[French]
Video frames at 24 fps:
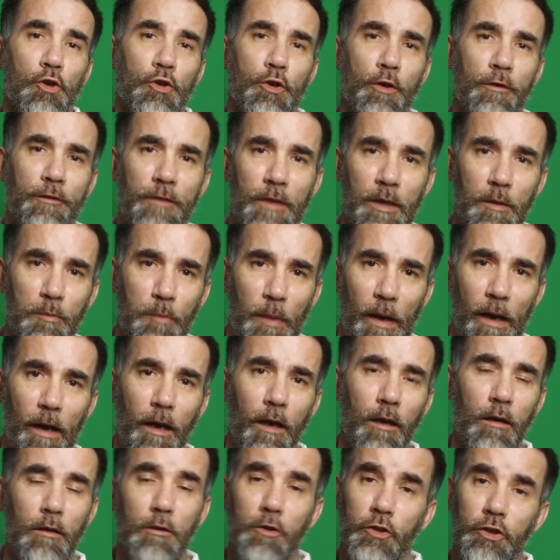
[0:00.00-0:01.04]
Je fais le
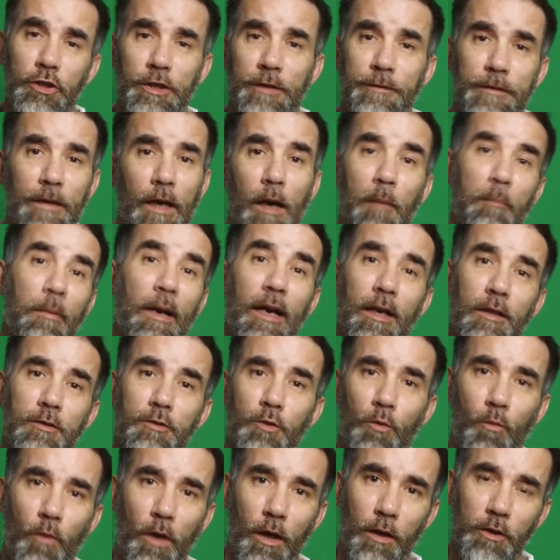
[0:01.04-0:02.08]
par, j'ai fait un
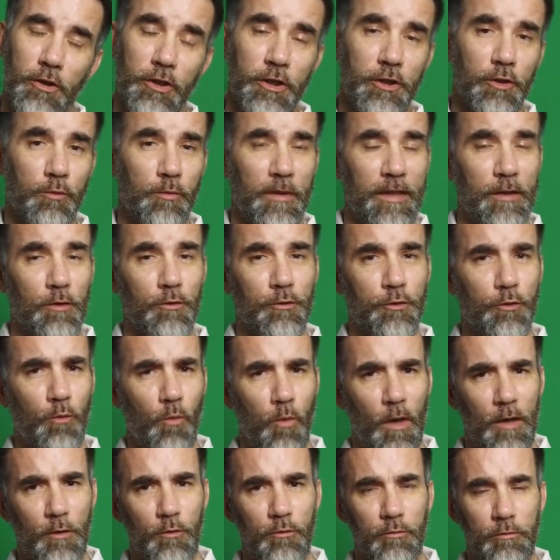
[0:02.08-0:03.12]
par 3, j'ai joué en
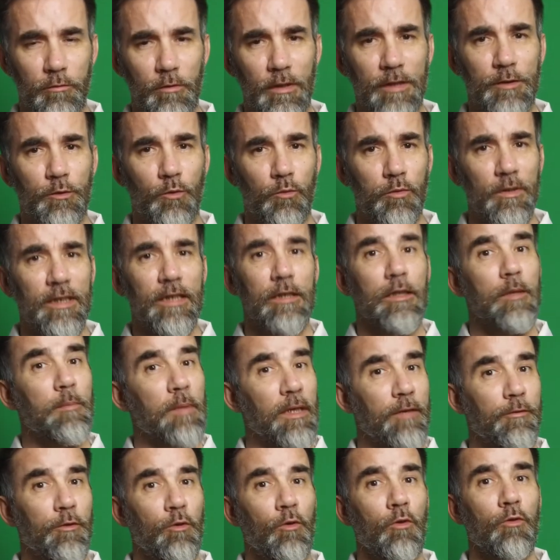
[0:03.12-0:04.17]
3 coups, un trou qui était
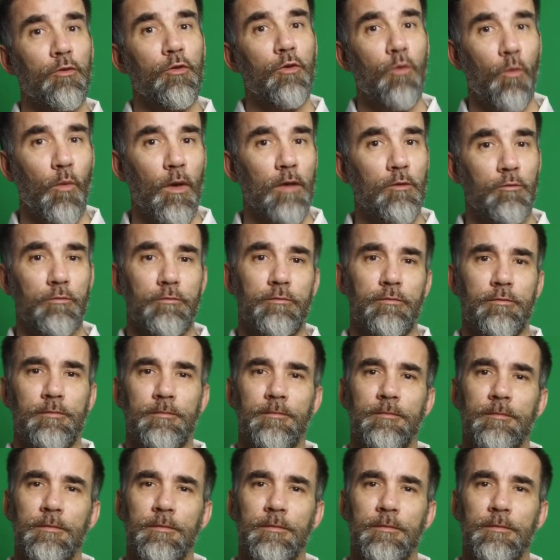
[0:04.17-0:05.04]
prévu en 3 coups.